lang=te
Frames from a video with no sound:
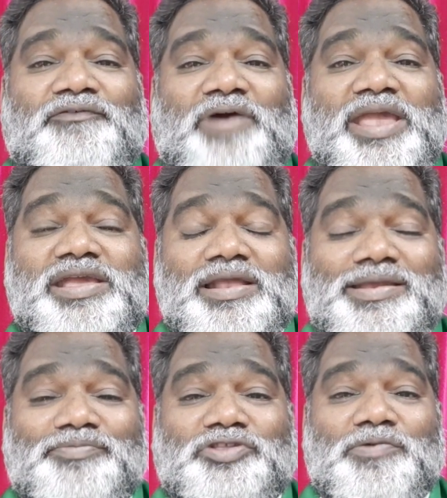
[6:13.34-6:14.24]

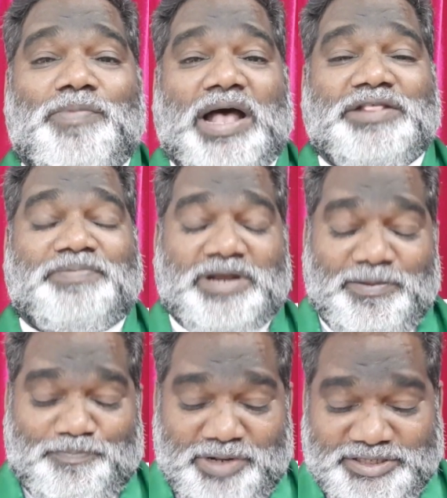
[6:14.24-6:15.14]
వైకల్యంతో బాధపడే
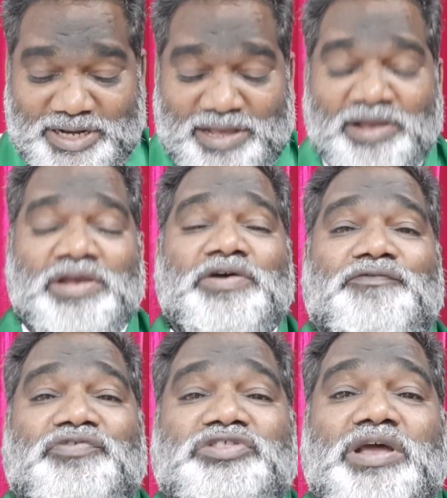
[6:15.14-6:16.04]
ప్రజల
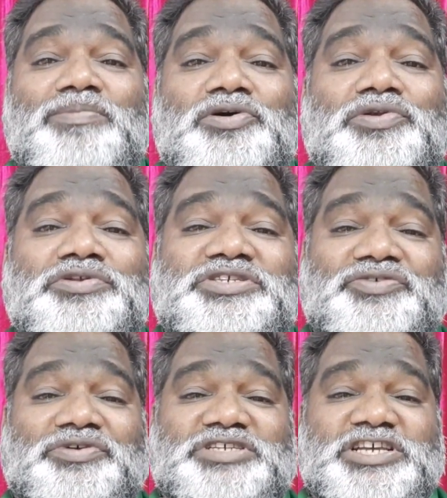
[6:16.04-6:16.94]
హృదయంలో నుంచి
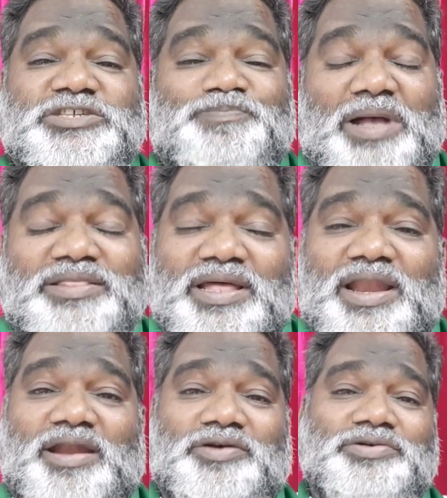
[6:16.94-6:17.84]
వచ్చే
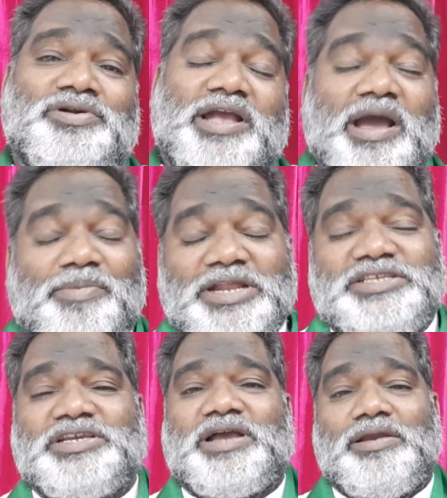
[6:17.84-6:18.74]
స్పందనను
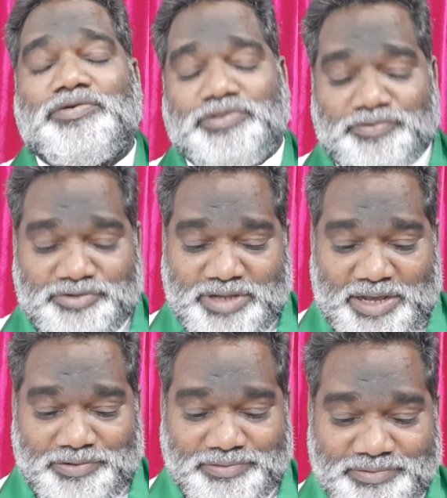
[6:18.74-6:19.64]
గమనించగలుగుతూ
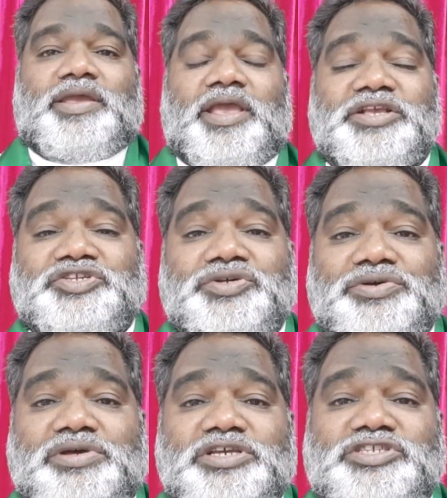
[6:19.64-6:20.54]
ఉంటారు
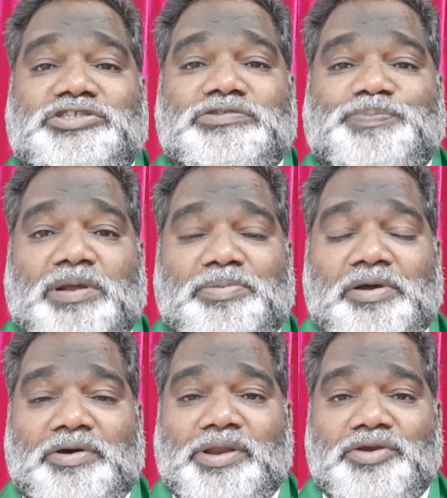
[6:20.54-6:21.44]
క్రీస్తు ప్రభుల
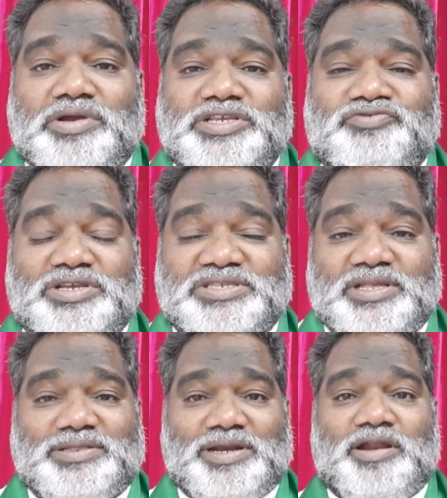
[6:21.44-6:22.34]
వారి యొక్క
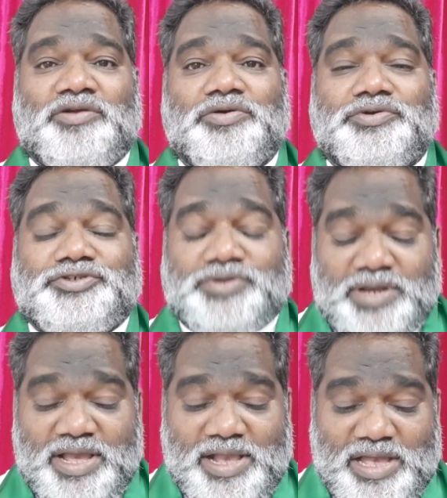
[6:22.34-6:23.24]
స్వస్థతలను
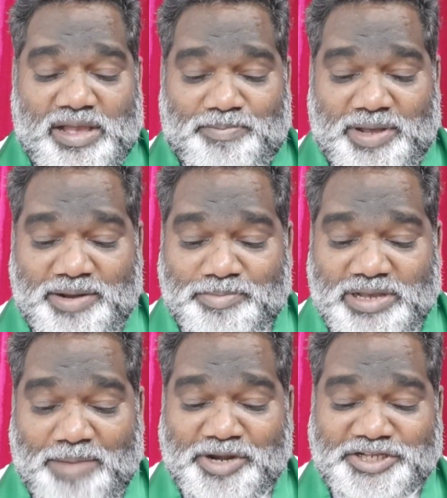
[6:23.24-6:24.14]
క్షుణ్ణంగా మనం
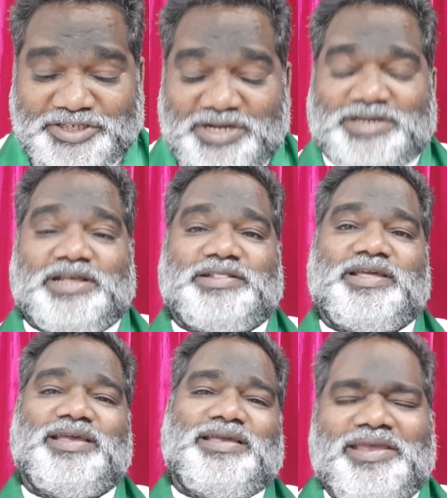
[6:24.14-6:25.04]
గమనించినట్టయితే
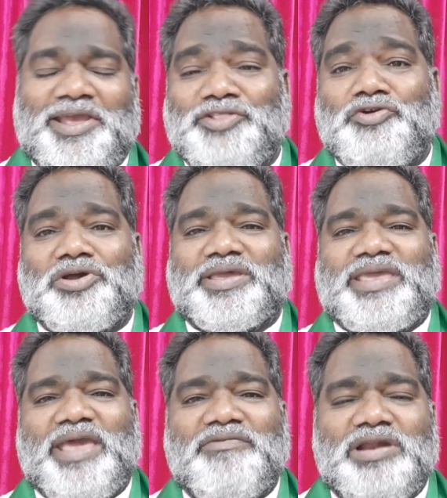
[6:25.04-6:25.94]
ఏదో
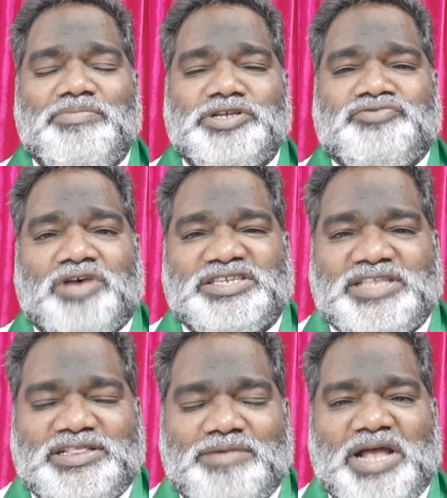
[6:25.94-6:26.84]
కేవలము
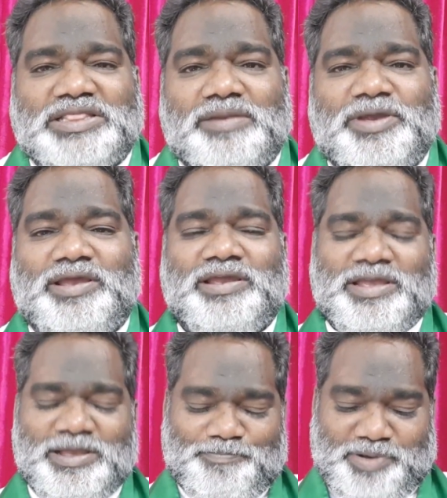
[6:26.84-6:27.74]
స్వస్థత మాత్రమే
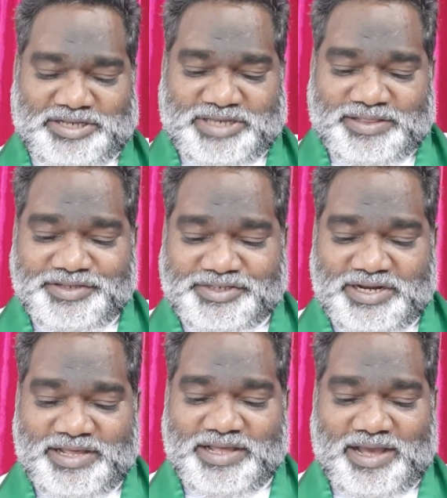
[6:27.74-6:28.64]

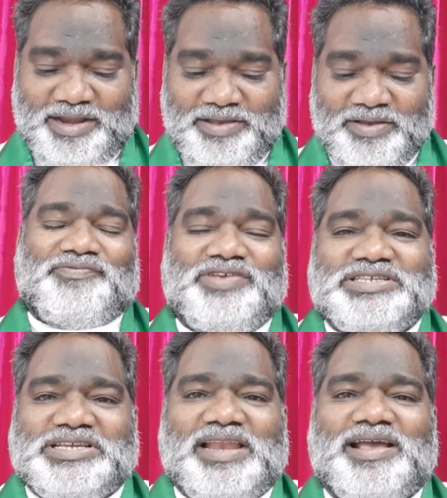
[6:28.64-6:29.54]
ప్రసాదించలేదు గాని
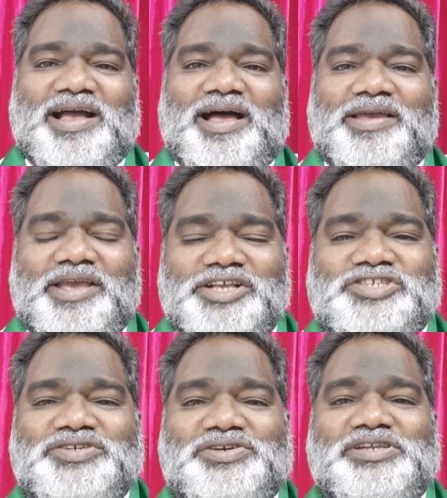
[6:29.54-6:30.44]
ఫిజికల్ గా
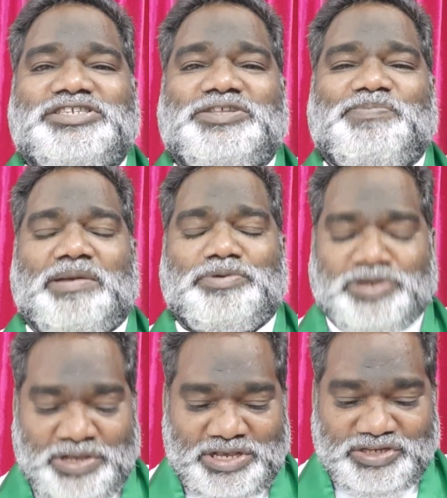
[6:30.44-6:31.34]
క్రీస్తు ప్రభు
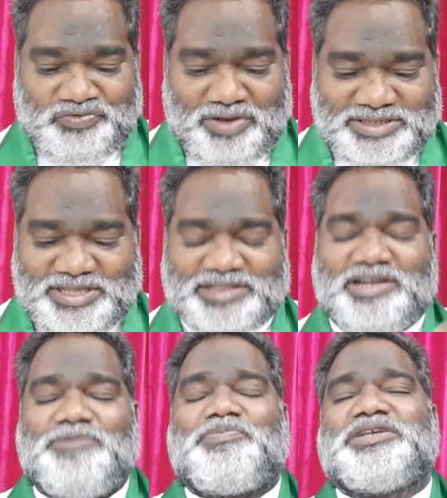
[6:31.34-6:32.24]

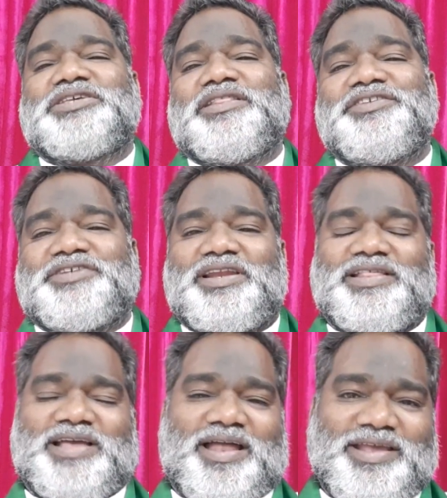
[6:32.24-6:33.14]
స్వస్థతను
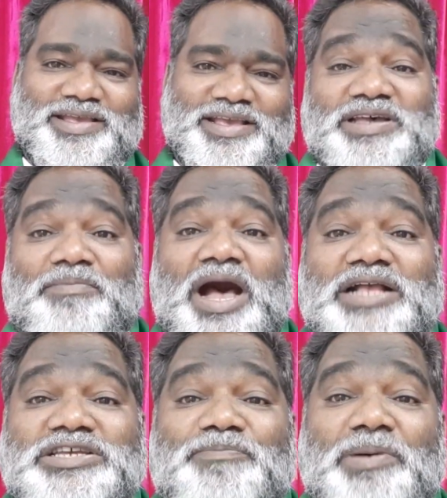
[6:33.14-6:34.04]
ప్రసాదించలేదు గాని
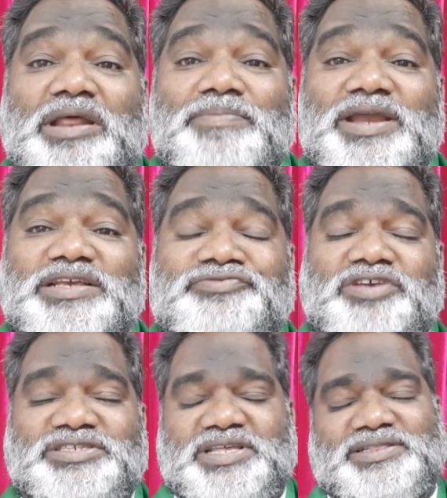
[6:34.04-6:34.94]
సమాజపరమైన
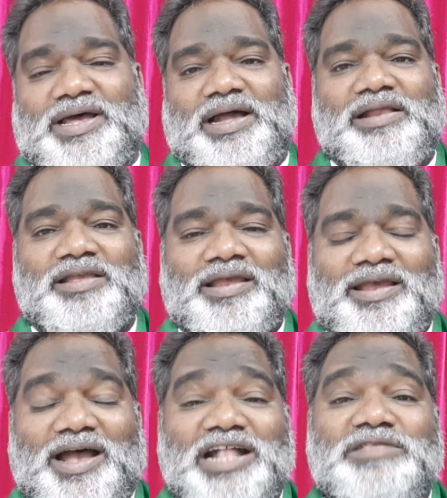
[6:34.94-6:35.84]
స్వస్థత
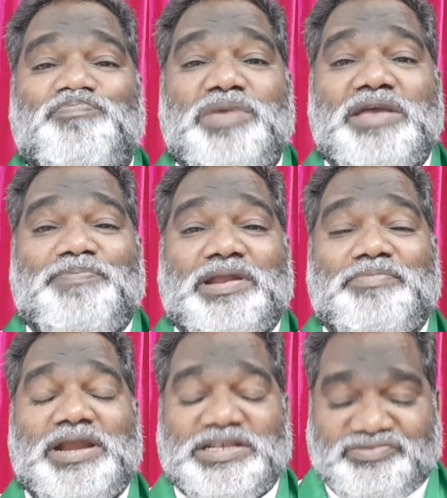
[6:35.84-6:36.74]

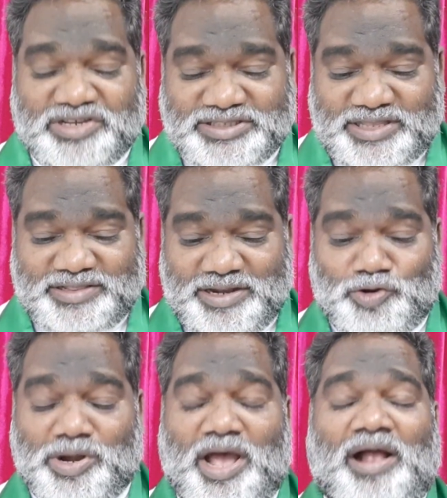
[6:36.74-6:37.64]
ఆత్మీయపరమైన స్వస్థతను
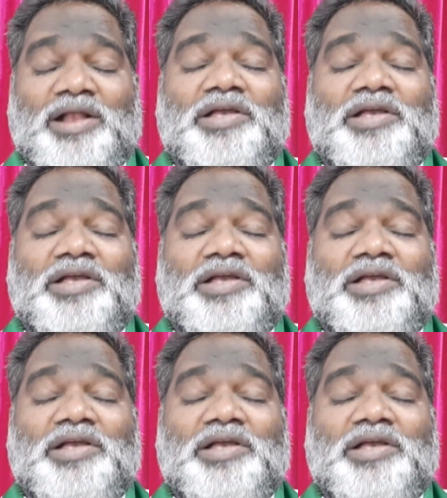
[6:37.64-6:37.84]
కూడా